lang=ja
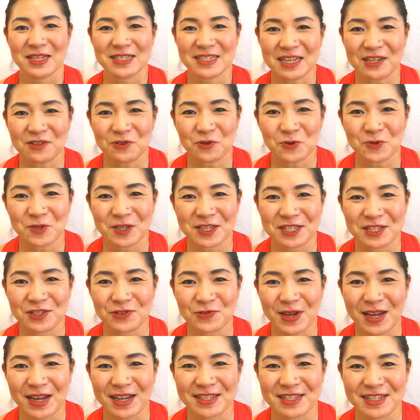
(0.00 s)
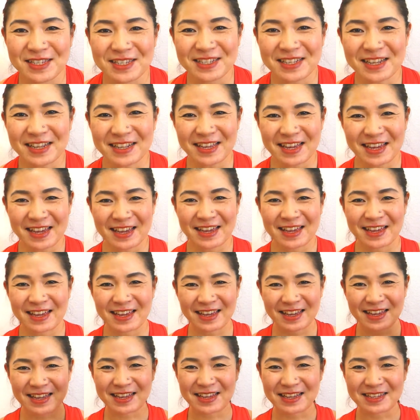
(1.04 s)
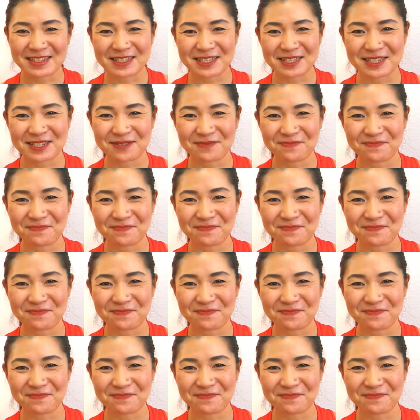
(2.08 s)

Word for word: さんこんにちは、ジーナです。今